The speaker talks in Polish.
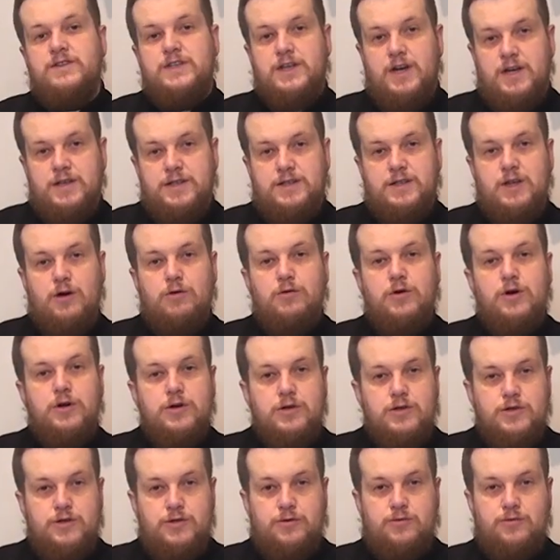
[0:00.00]
wzrastał
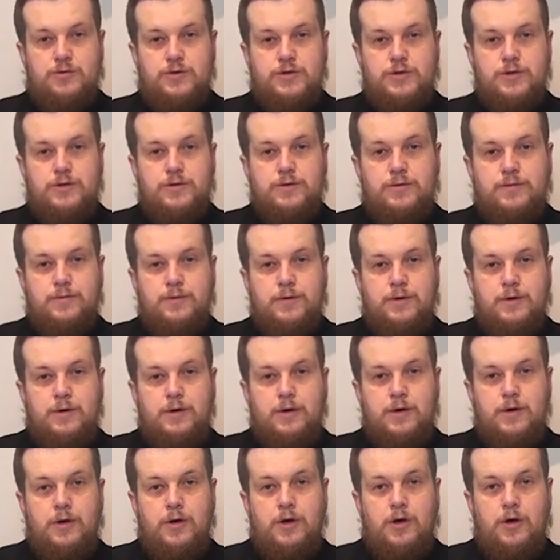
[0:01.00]
Chrystus.
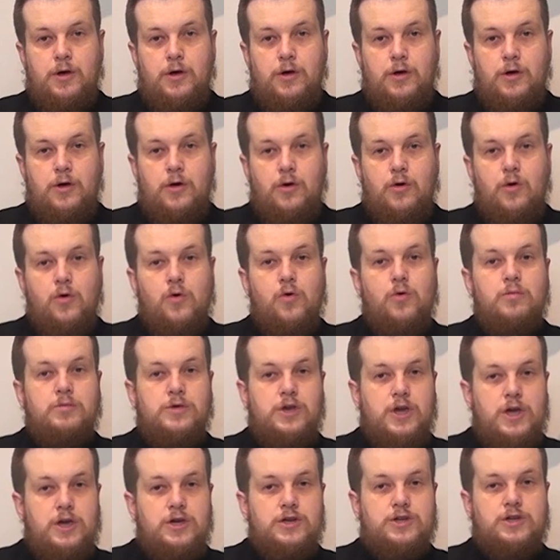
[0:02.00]

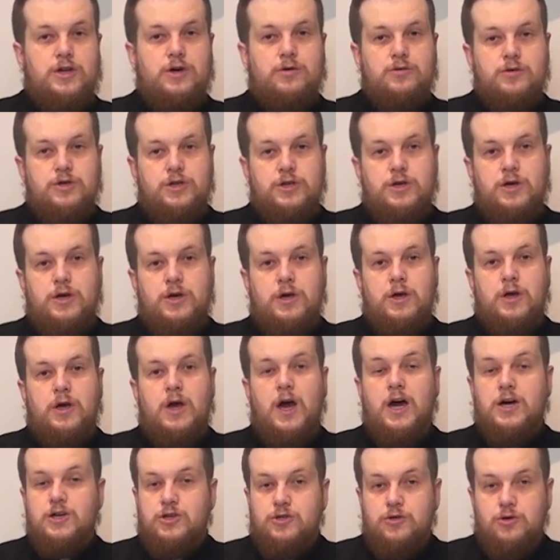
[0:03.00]
Umniejszał się
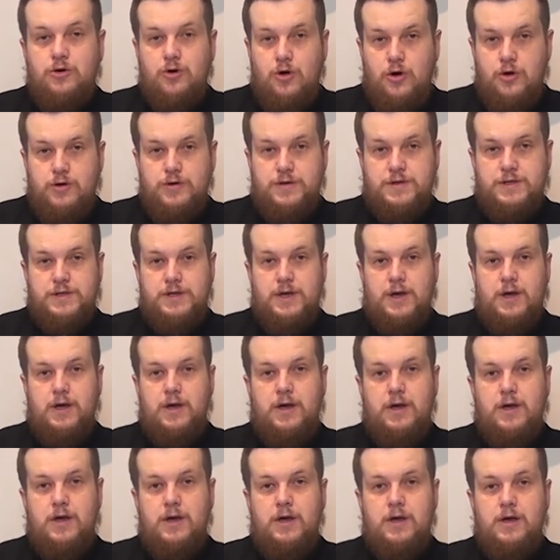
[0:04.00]
aż do końca
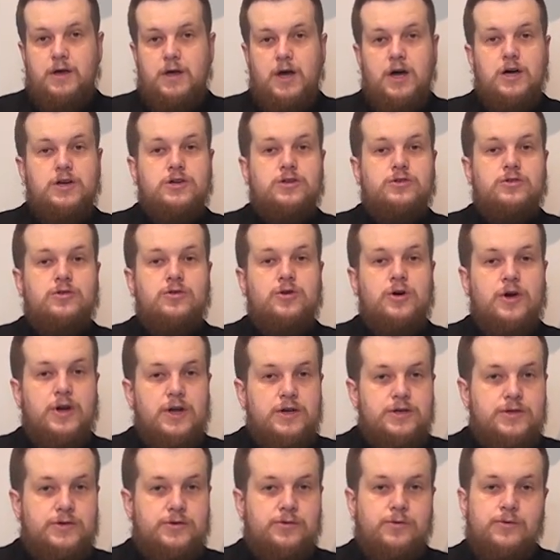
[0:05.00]
aż do
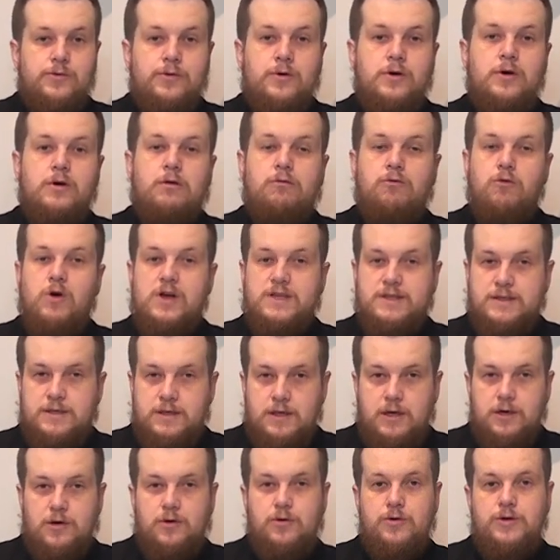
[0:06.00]
kresu
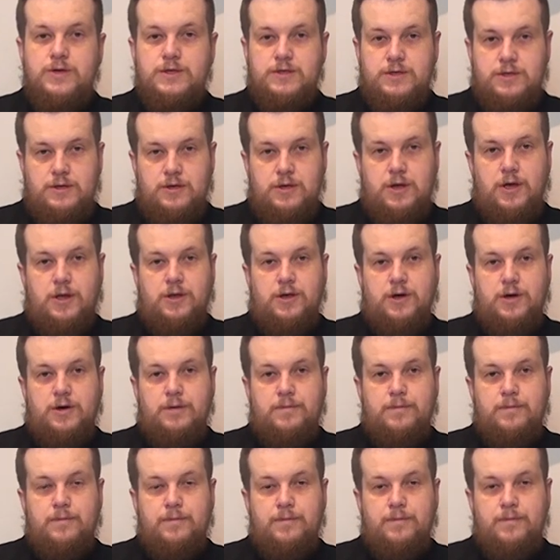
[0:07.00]
własnego istnienia.
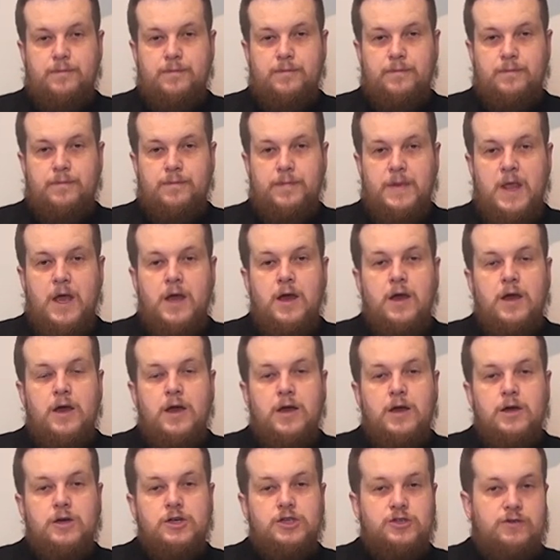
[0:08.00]

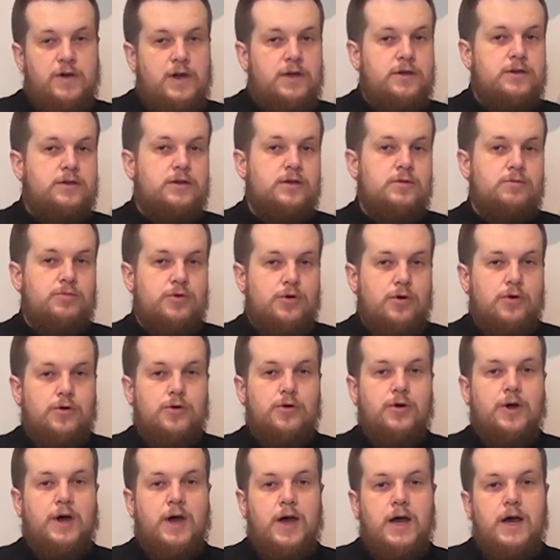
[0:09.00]
Święty
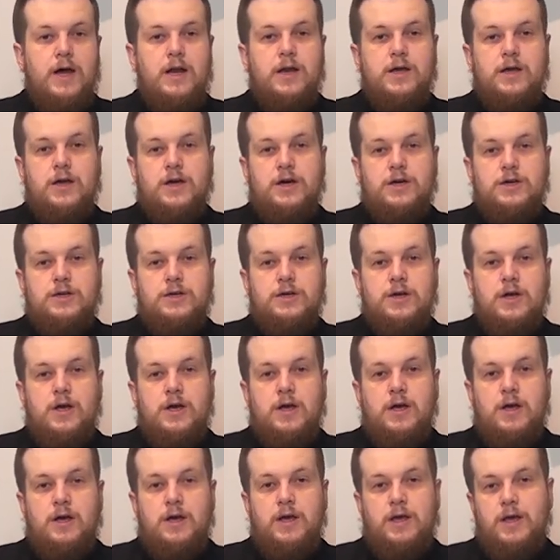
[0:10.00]
prorok Eliasz
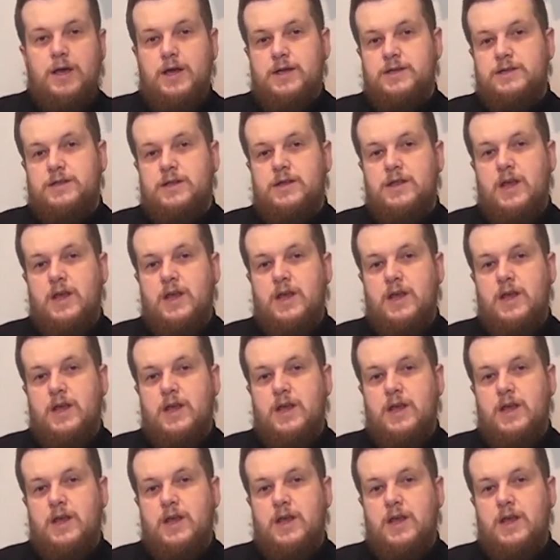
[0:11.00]
jest